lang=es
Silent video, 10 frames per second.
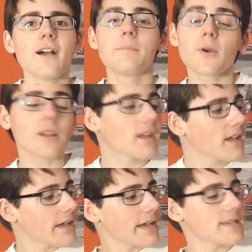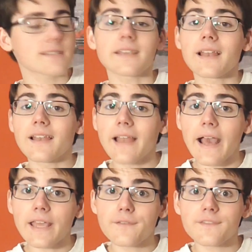porque es el
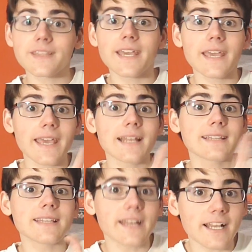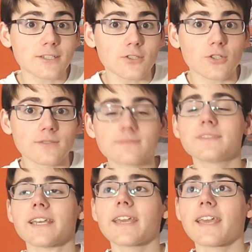live de el directo,
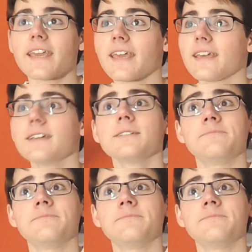de